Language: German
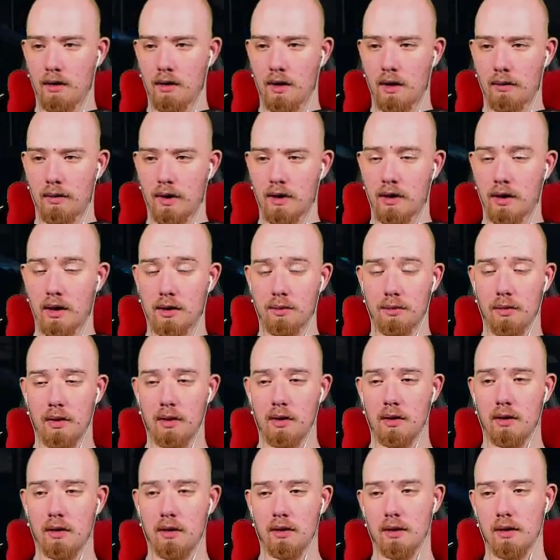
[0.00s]
Aber jetzt
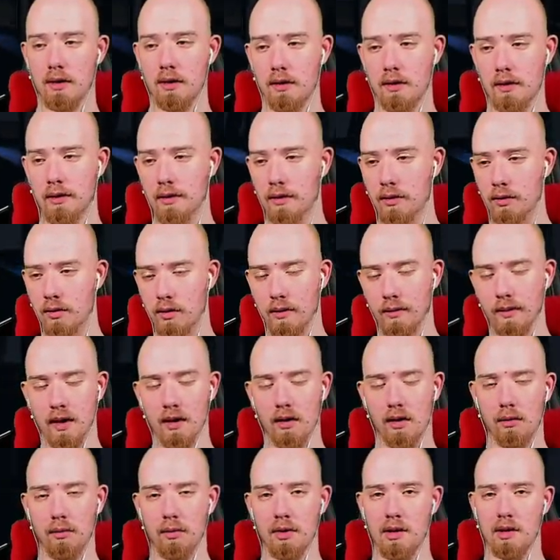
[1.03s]
erstmal, damit er
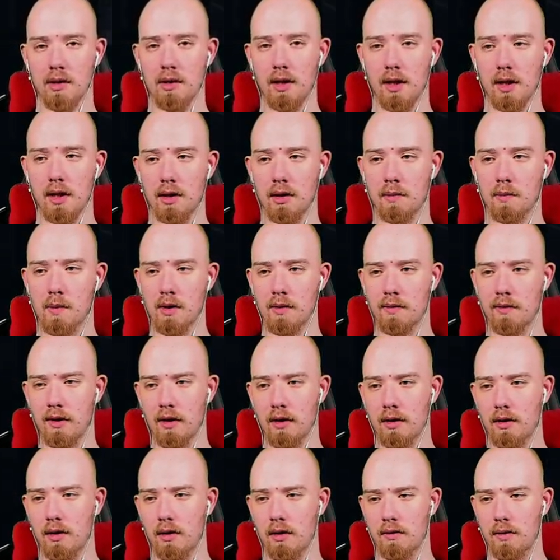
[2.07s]
noch ein bisschen Zeit hat, damit
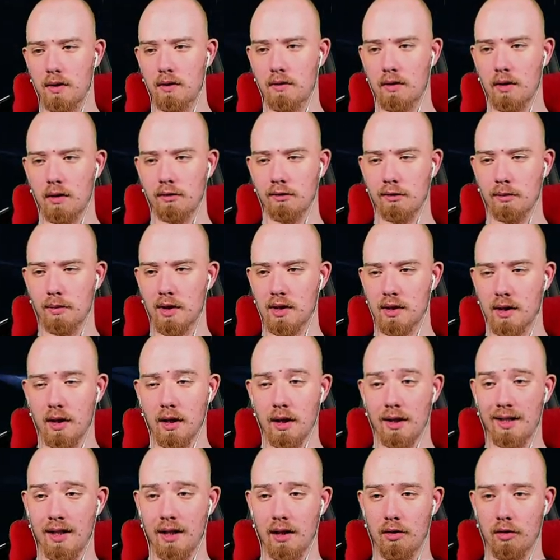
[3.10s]
wir auf jeden Fall auf Nummer
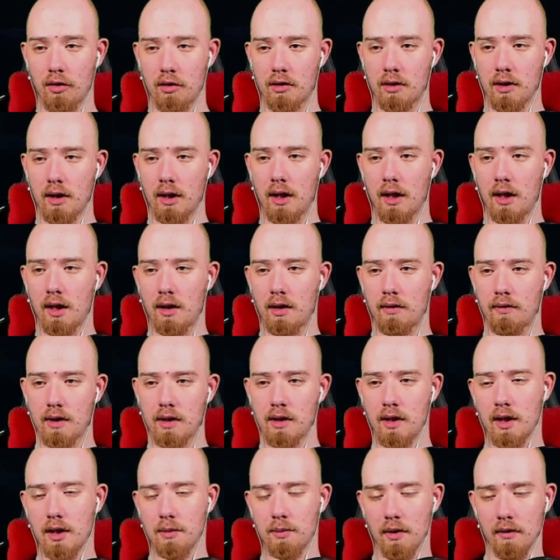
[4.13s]
sicher gehen können, nehmen wir
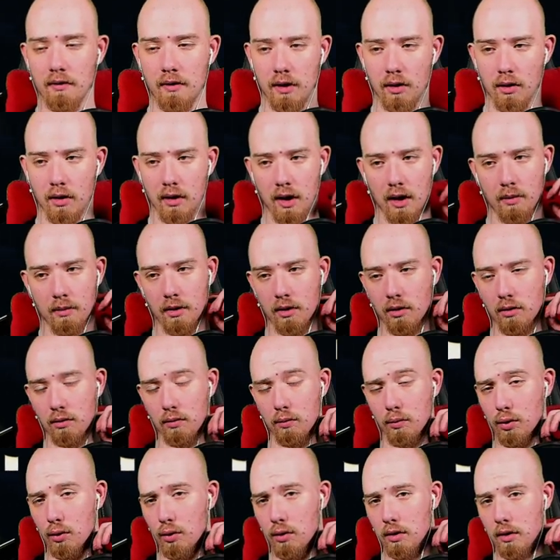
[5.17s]
jetzt erstmal Videocam mit
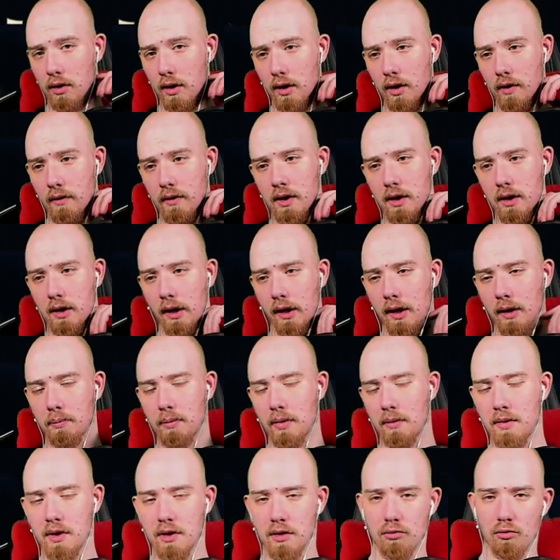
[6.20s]
und ein Buch, dann können wir die direkt
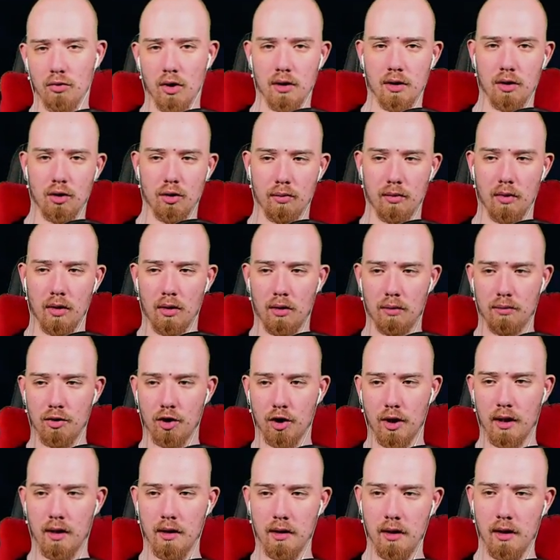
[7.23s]
beim nächsten Blender schon mal
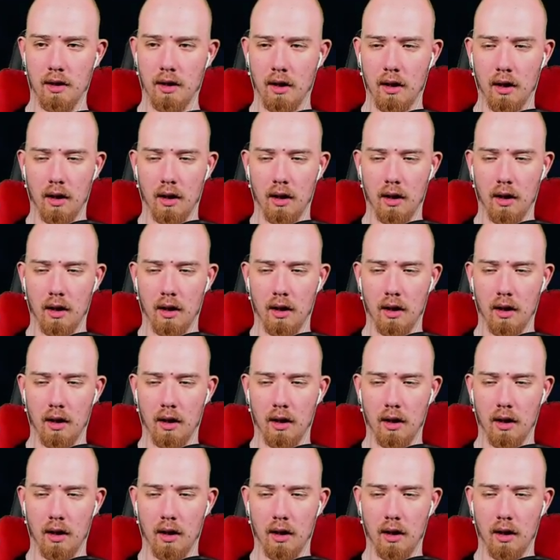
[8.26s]
umstellen.